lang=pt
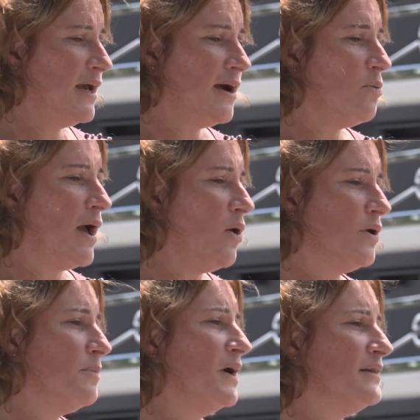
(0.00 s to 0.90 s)
é, é, o
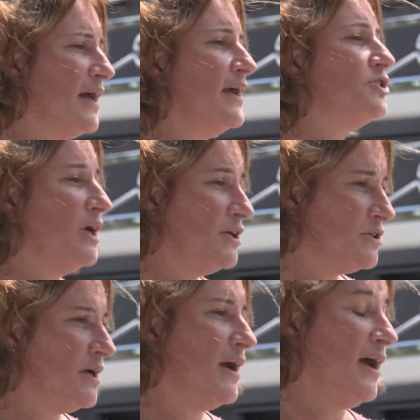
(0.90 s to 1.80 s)
que mantém é uma a família
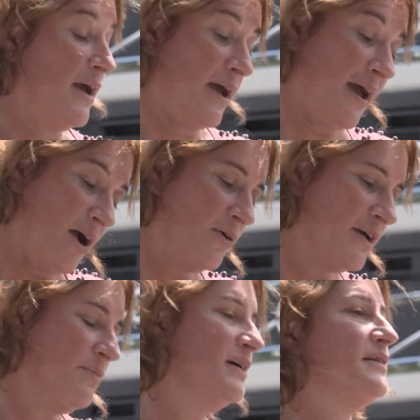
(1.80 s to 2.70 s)
gente, na estrada. É o
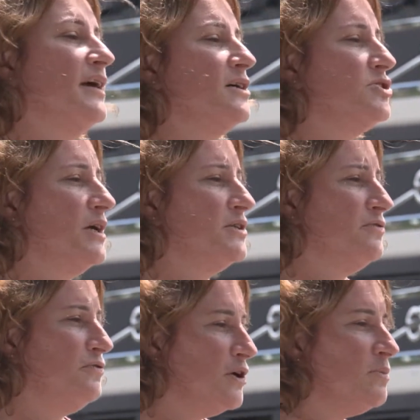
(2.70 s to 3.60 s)
que mantém a gente
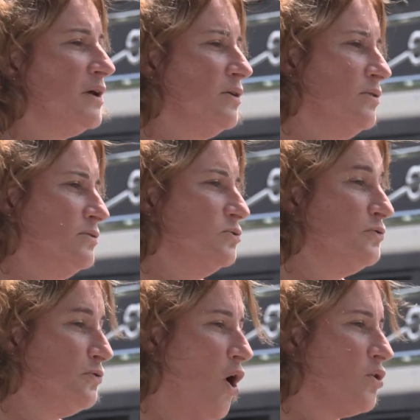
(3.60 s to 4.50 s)
firme no, no
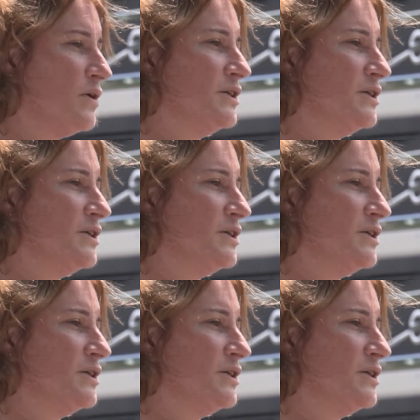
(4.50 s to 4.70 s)
foco que